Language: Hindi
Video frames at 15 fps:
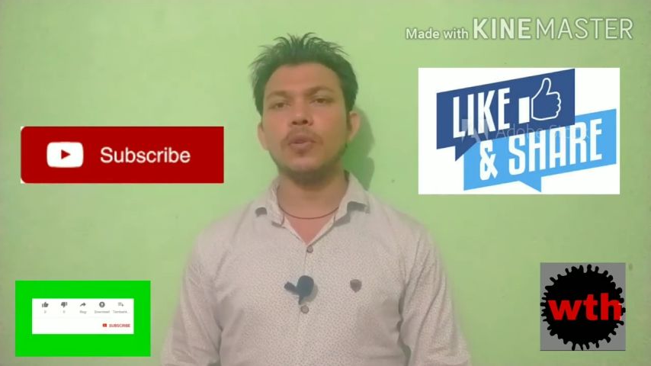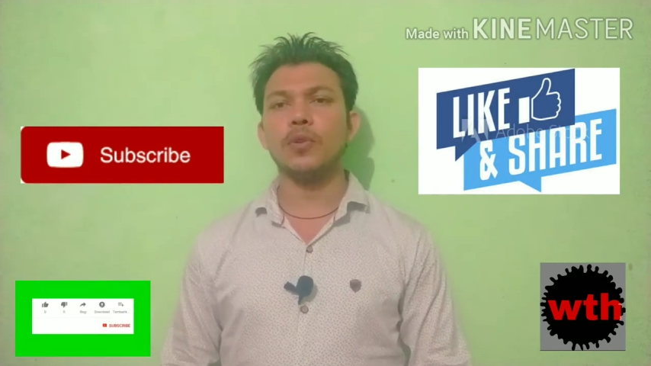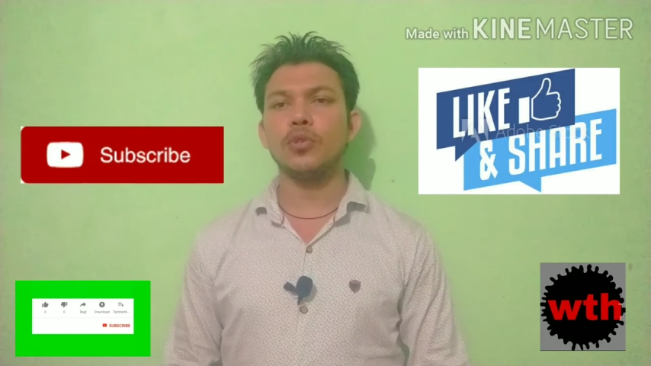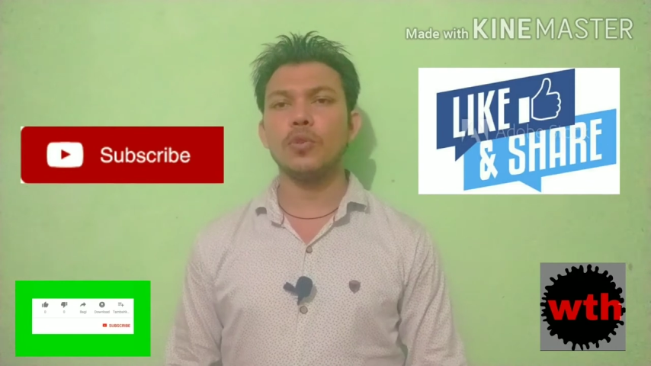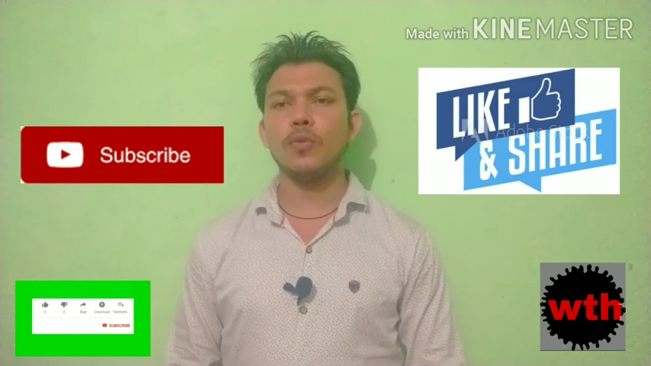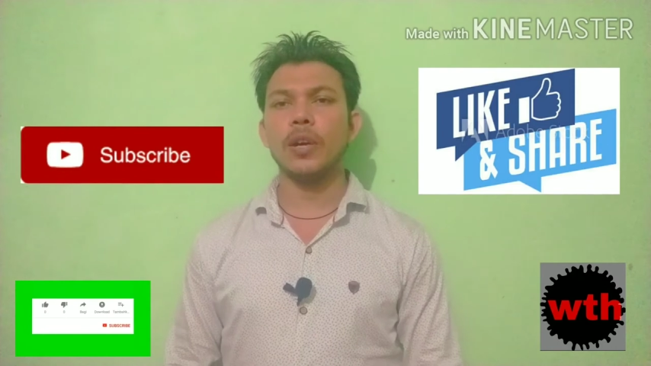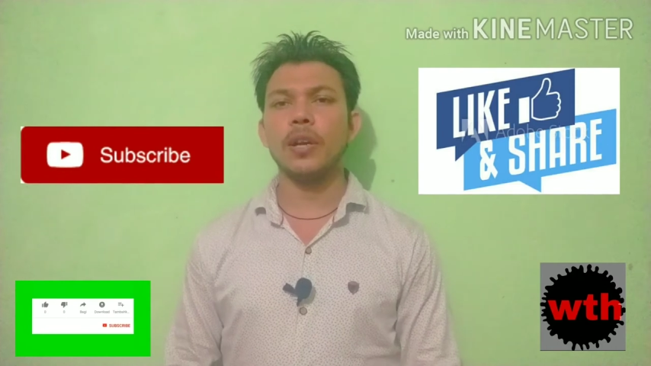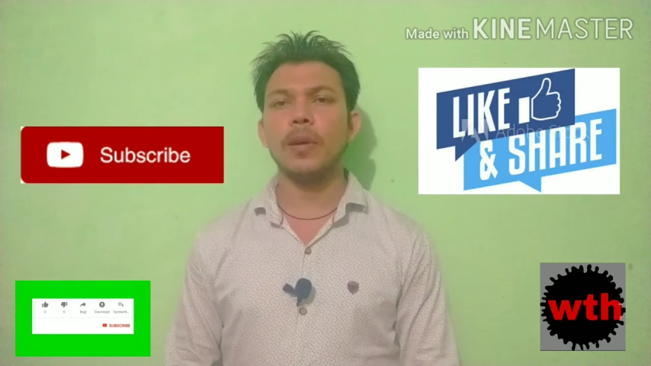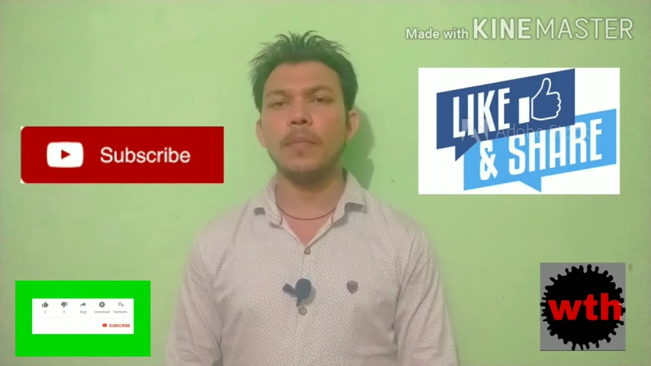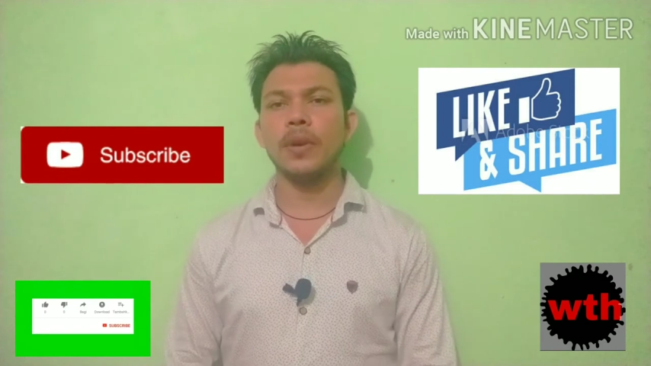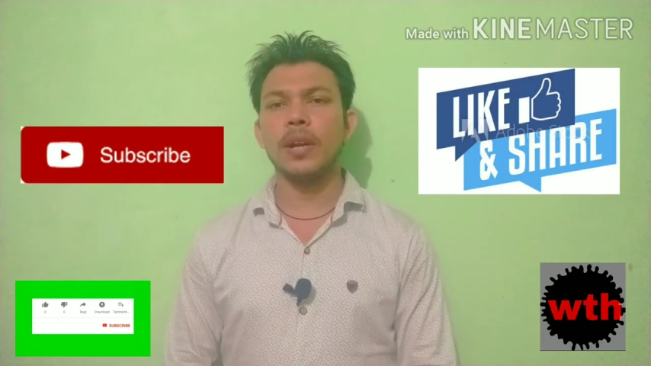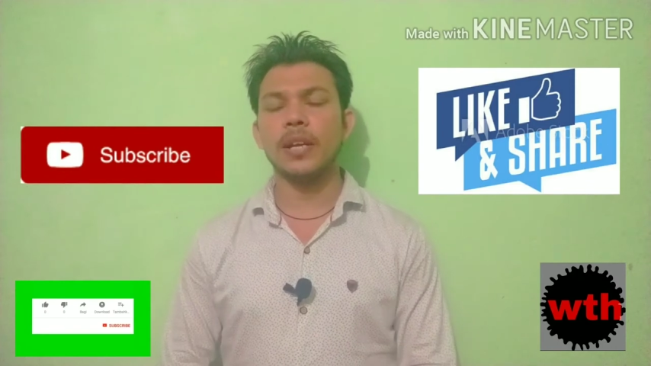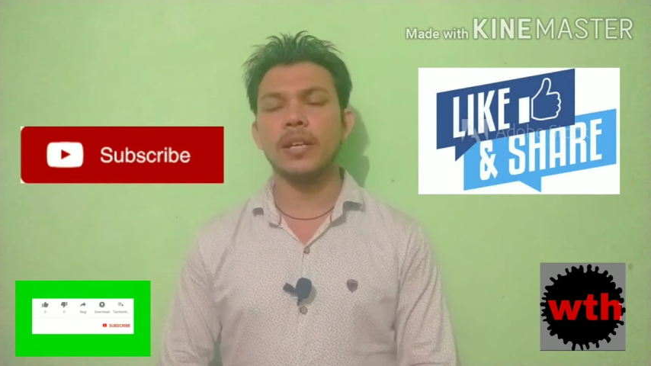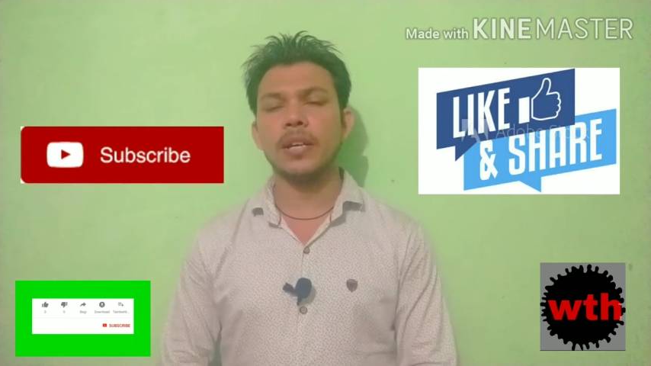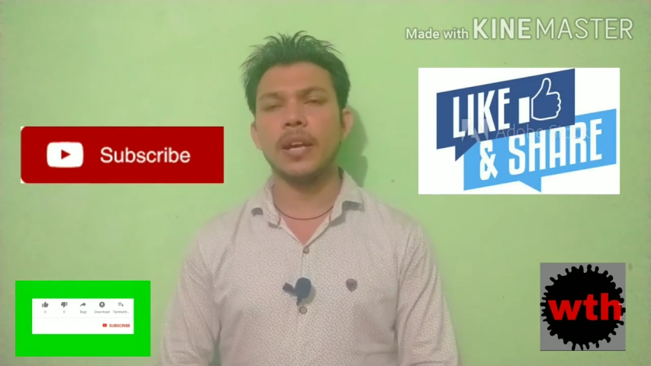200 वाले
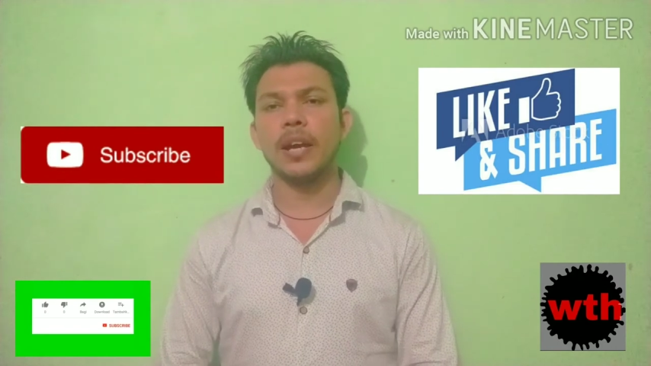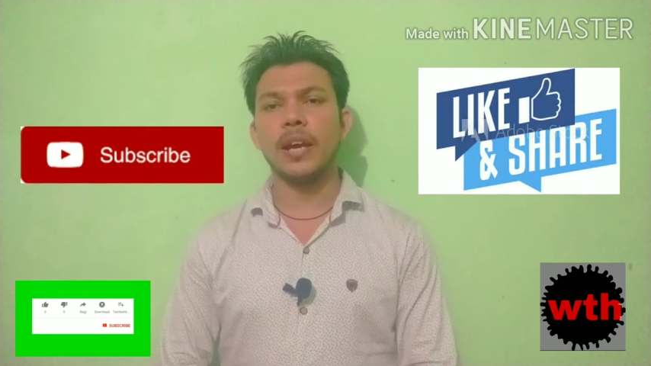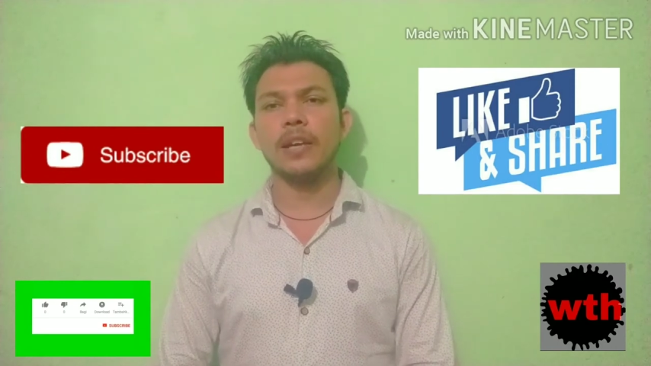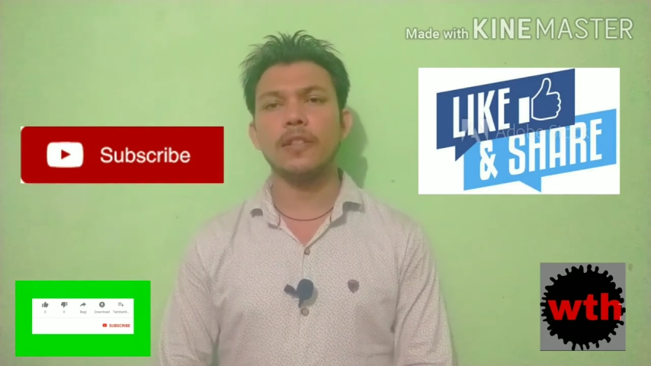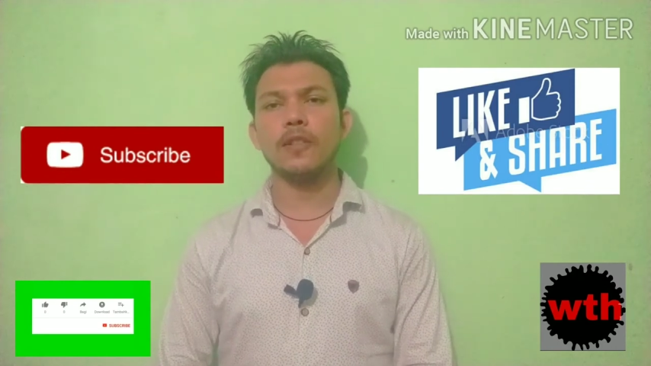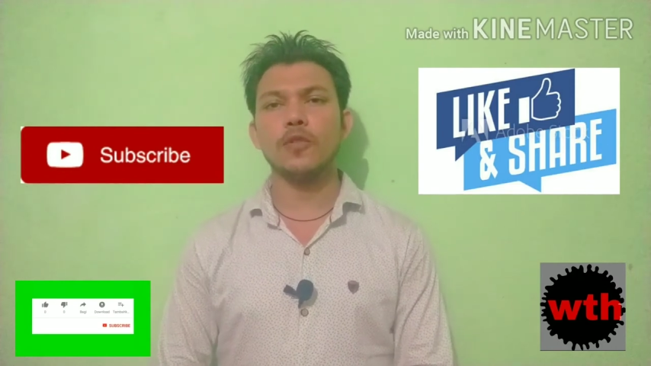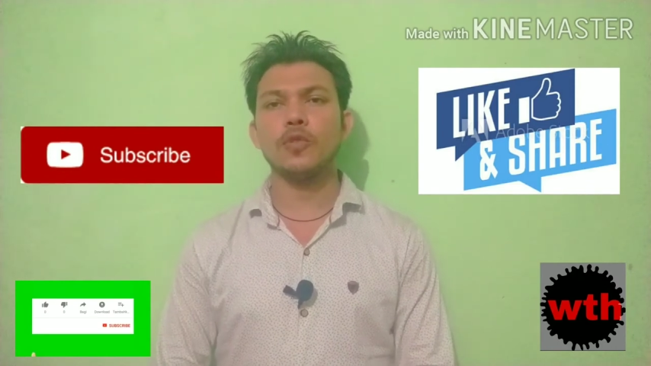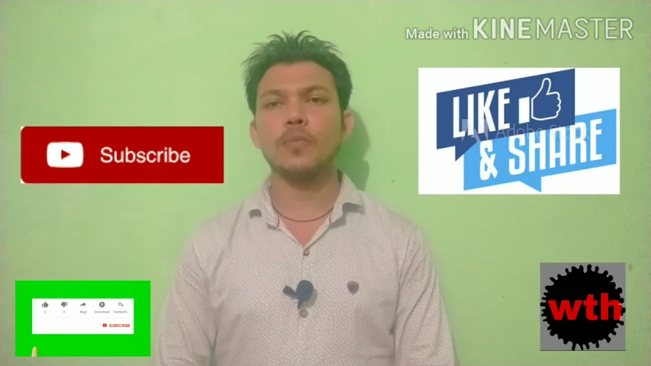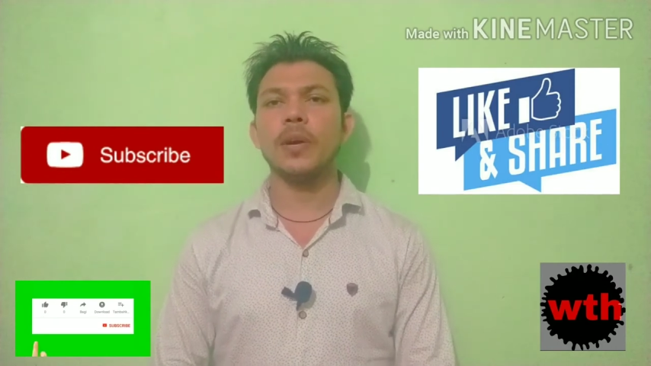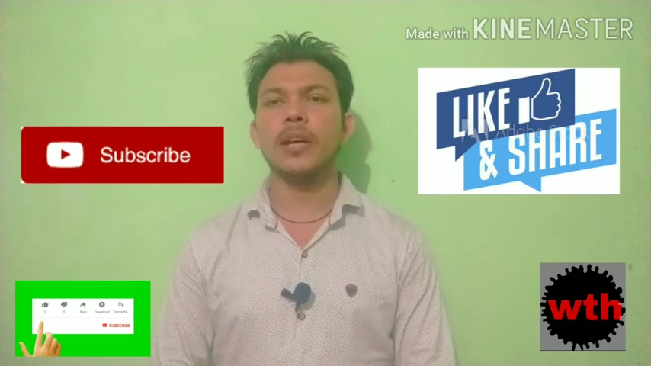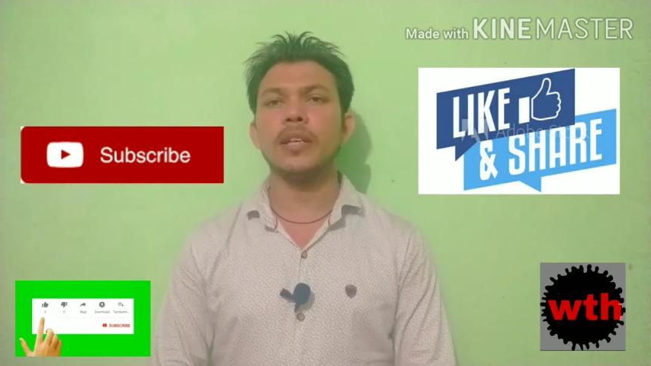प्लान कराया है तो उसमें